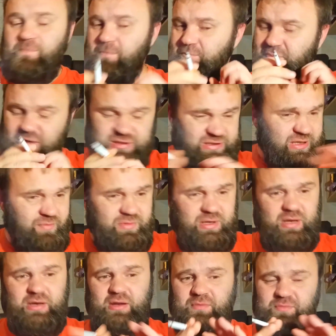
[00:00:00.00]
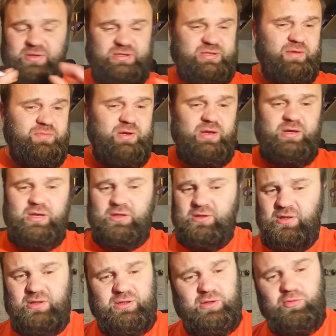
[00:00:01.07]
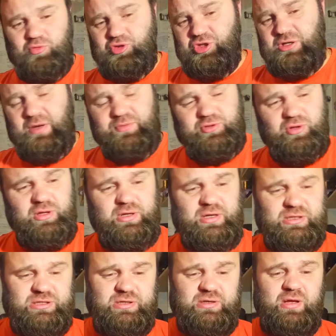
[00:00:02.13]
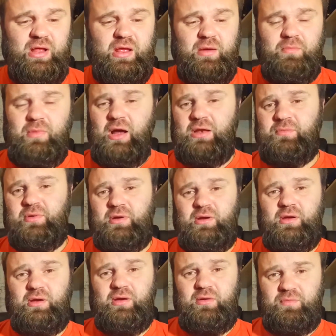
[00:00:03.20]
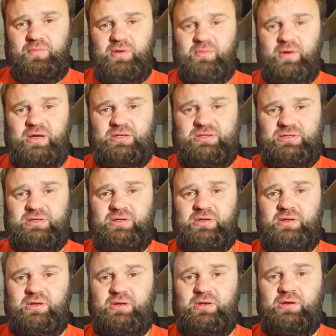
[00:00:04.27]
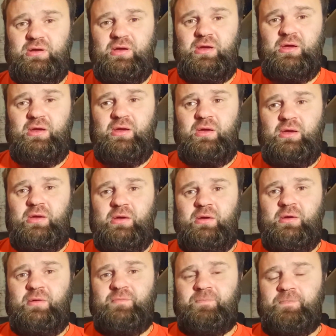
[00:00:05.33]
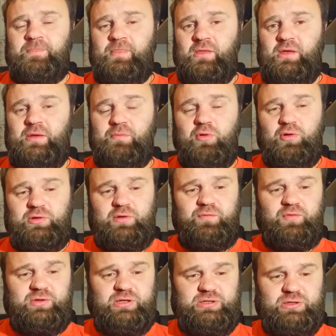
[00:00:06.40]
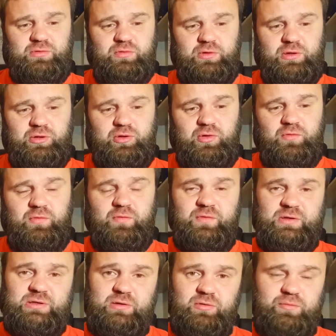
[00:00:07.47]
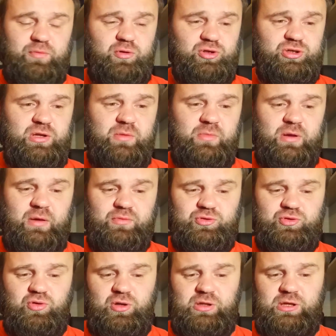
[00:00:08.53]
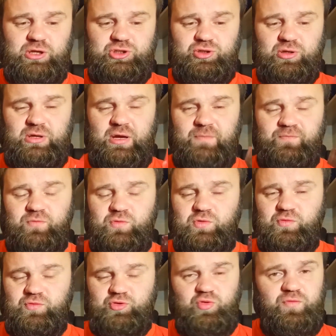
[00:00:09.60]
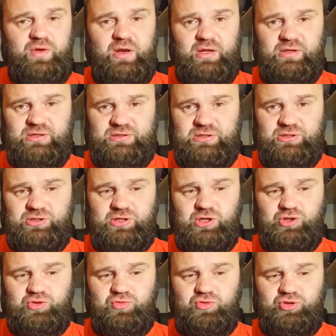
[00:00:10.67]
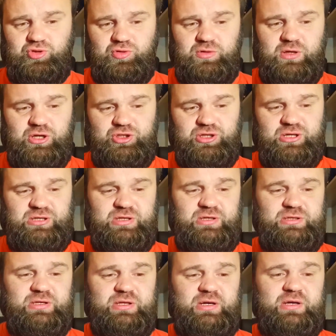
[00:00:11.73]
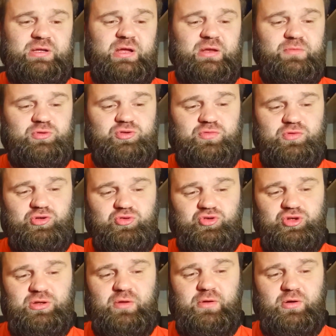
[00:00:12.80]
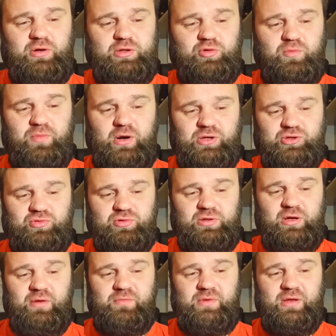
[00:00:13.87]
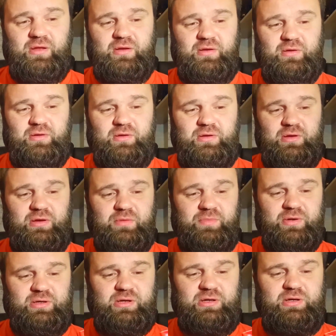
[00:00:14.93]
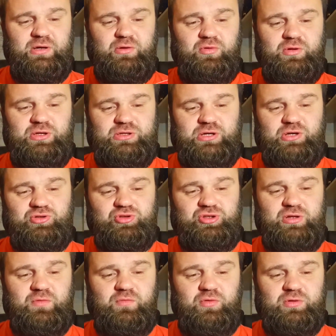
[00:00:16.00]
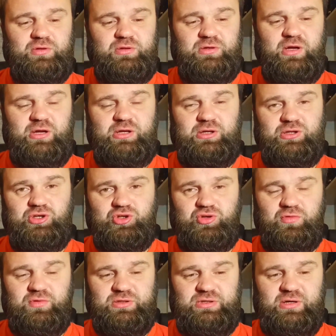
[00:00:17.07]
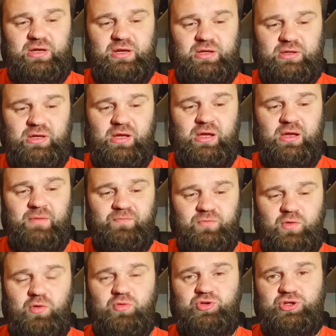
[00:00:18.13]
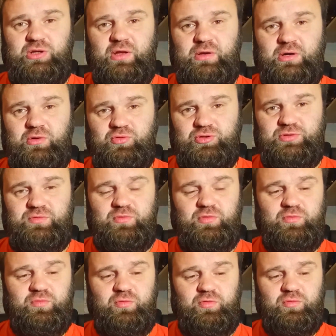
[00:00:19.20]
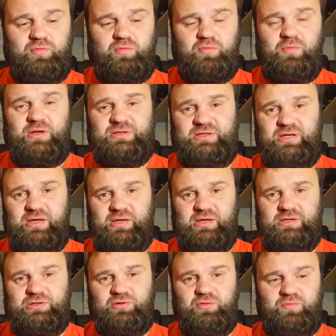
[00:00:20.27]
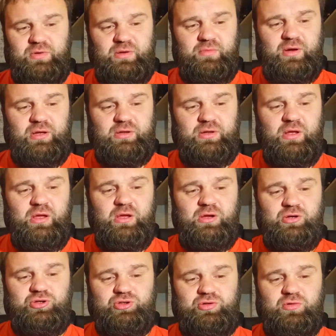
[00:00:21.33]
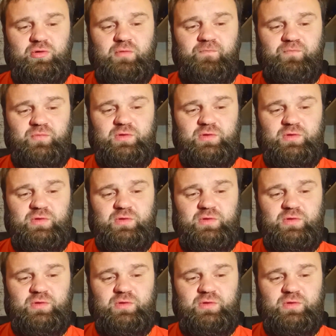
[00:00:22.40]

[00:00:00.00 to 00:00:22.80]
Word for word: Без сомнения, без сомнения, это, это лучше капсульных этих Мальбро, понимаете, и и бондов вот этих вот, которые вы видели, вот прошлые мои обзоры. Так что я с уверенностью скажу, что даже если где-то когда-нибудь увижу человеку эту пачку, да, я не похихикую, не скажу, что вот какие-то дешевые сигареты. А у человека хоть он, он, мозги есть, и он понимает, что,